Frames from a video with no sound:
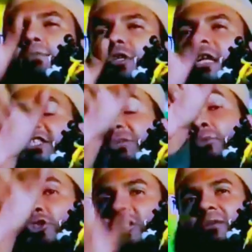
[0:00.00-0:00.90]
আমি বোঝাচ্ছি
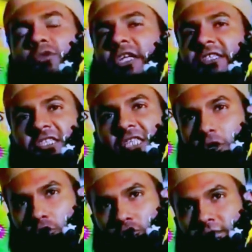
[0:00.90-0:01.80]
মন দিয়ে বোঝার চেষ্টা
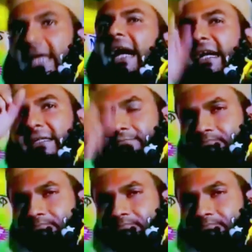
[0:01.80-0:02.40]
করুন এক